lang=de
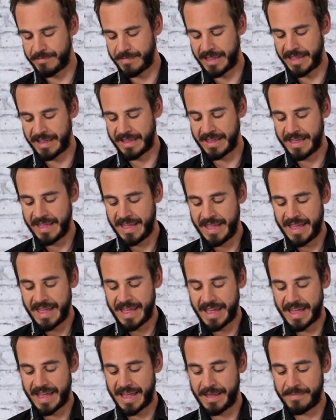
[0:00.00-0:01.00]
im Regen.
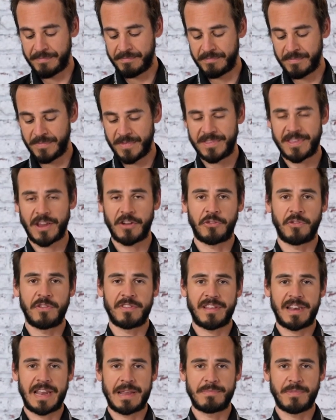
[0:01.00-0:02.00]
Äh, sehr
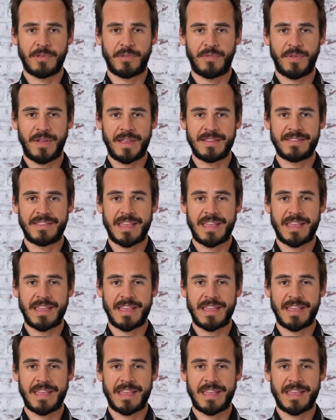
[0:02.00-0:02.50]
schönes Erlebnis für ihn,